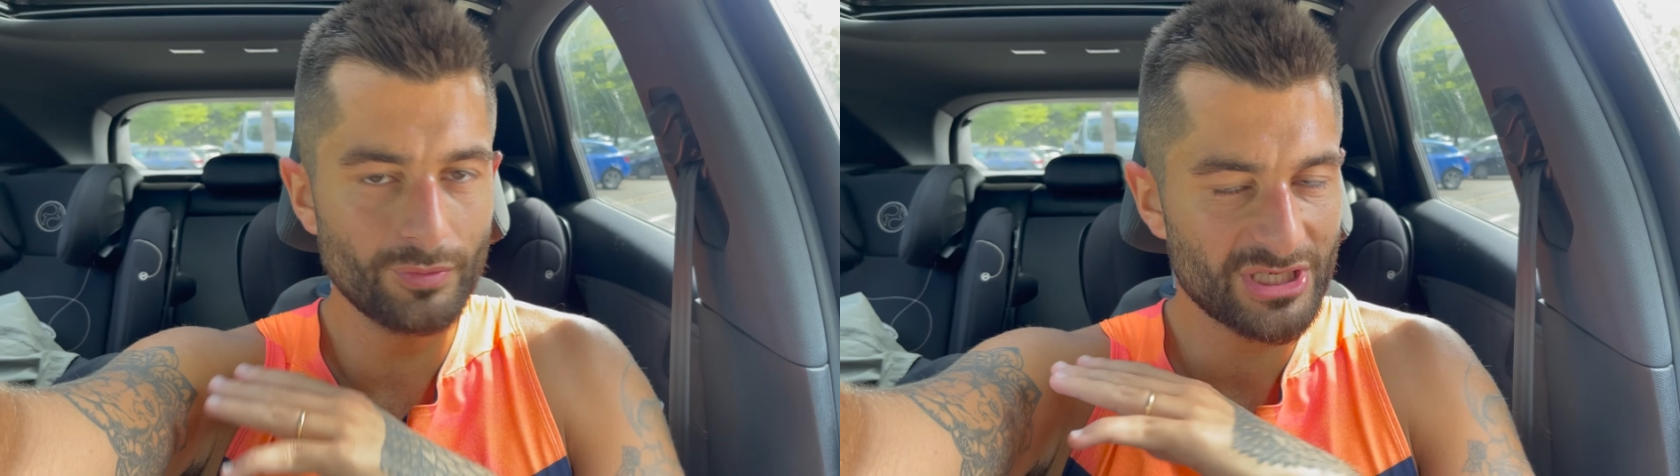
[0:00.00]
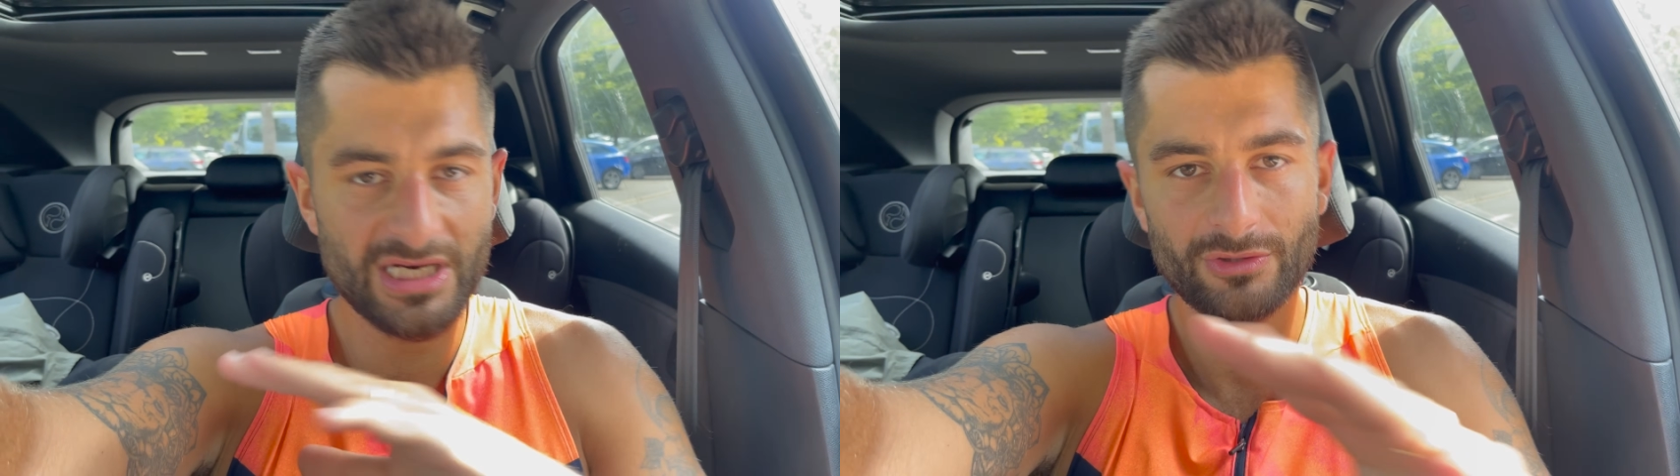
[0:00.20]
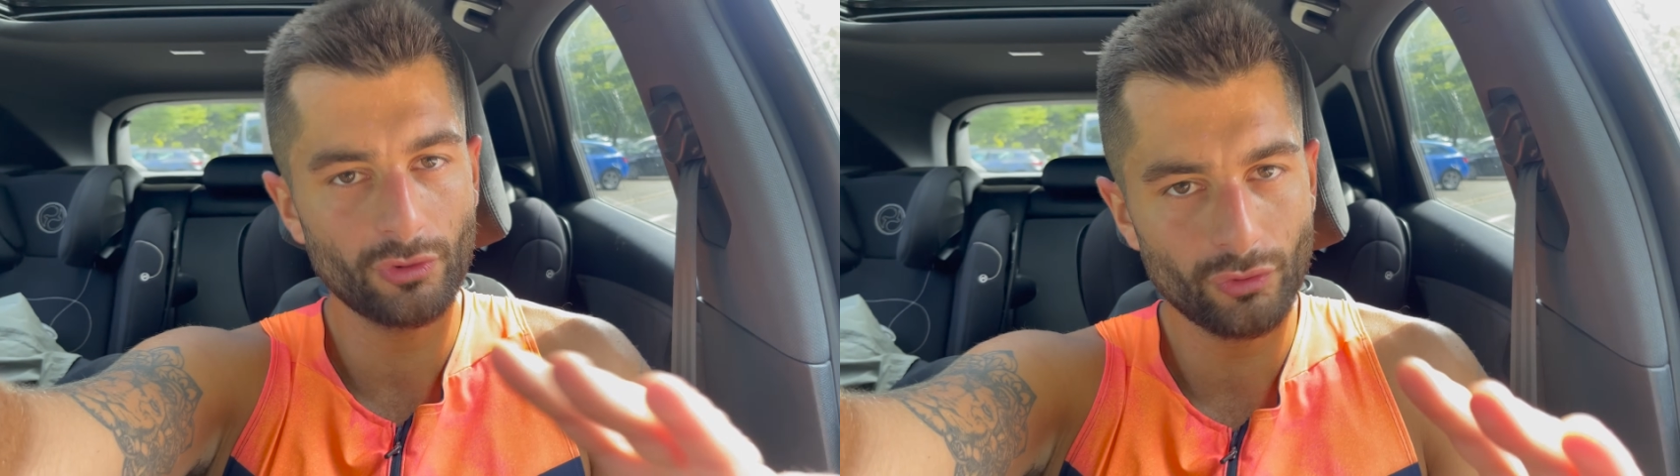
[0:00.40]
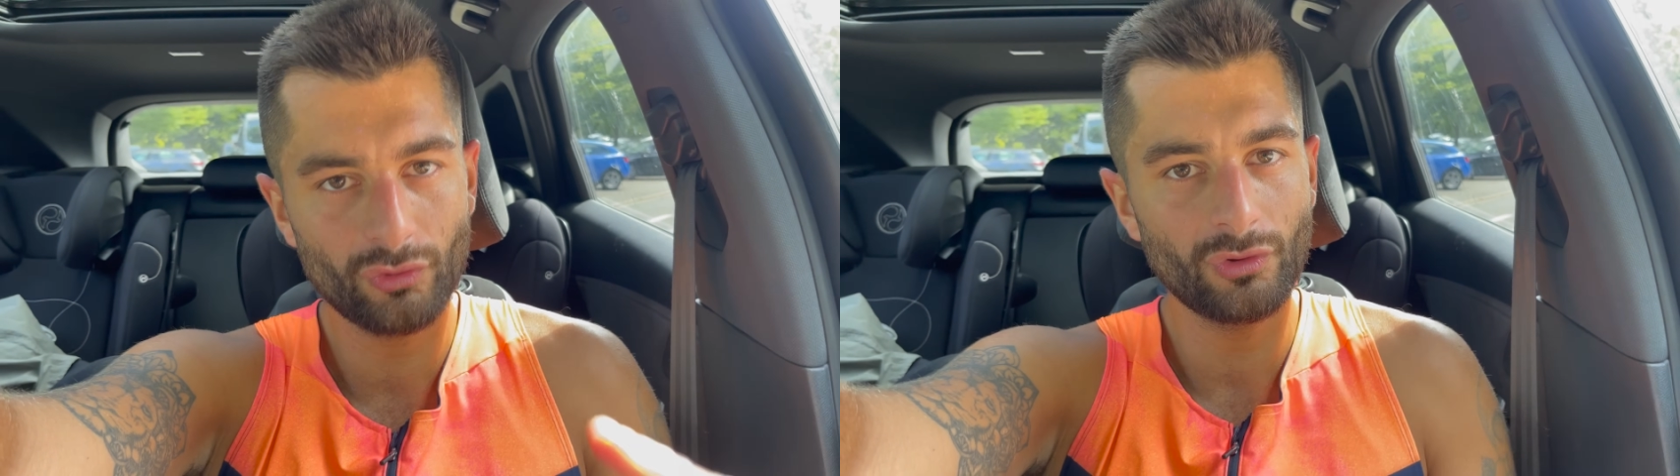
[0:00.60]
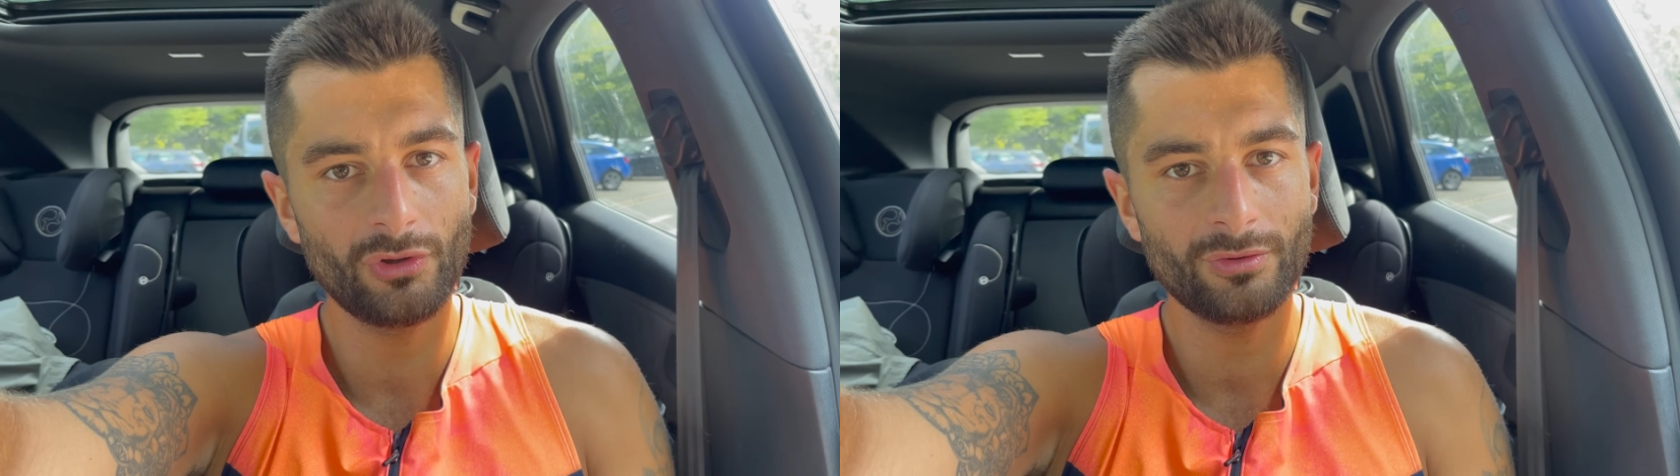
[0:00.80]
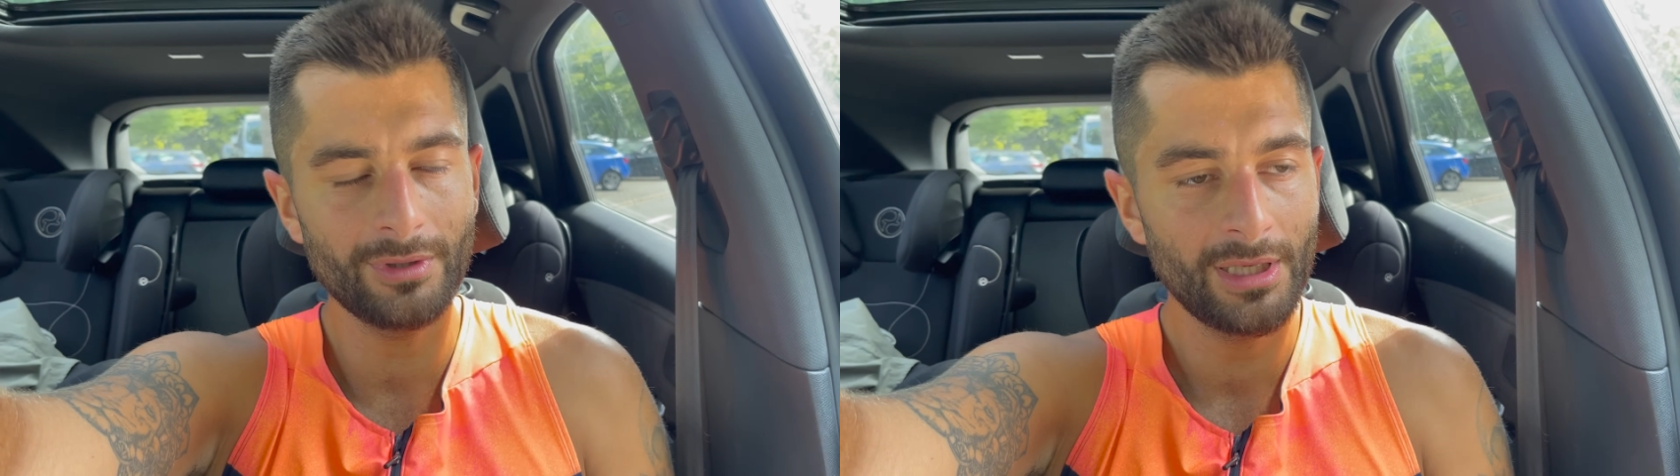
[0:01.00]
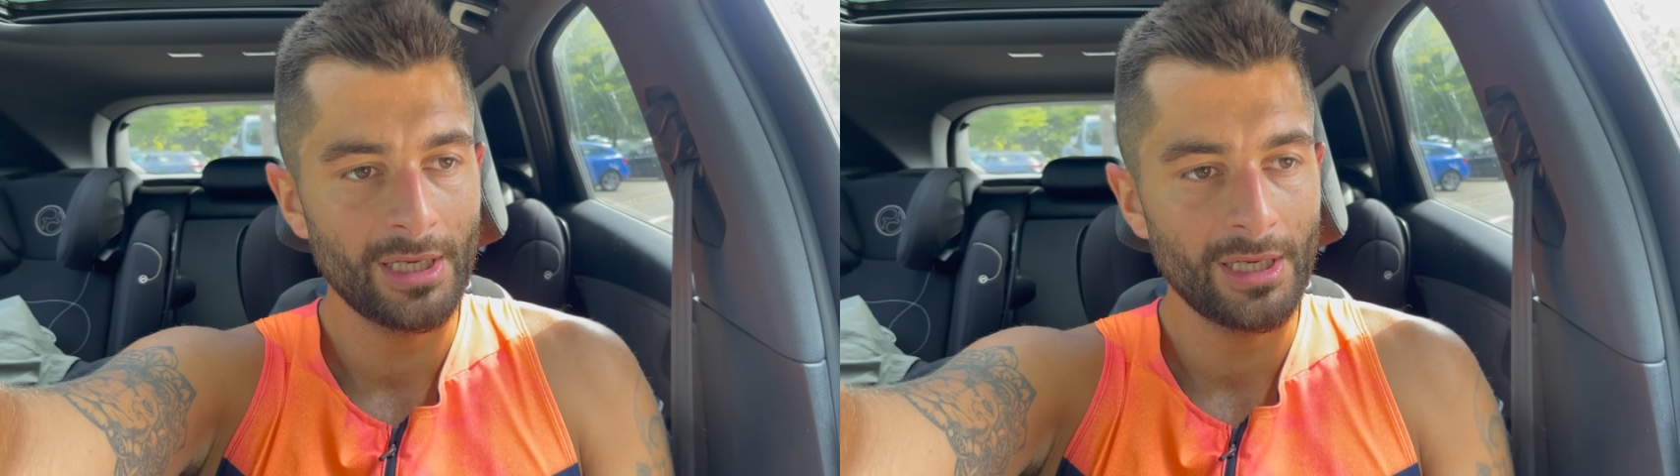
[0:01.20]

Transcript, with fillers: mais je l'ai tenu tout le long.